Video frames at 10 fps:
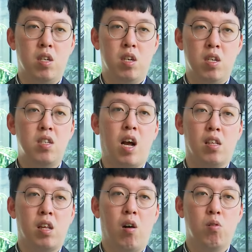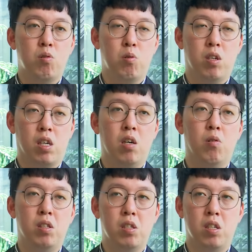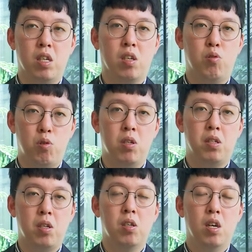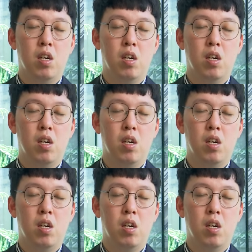影响到所谓的柯文哲的一个决策。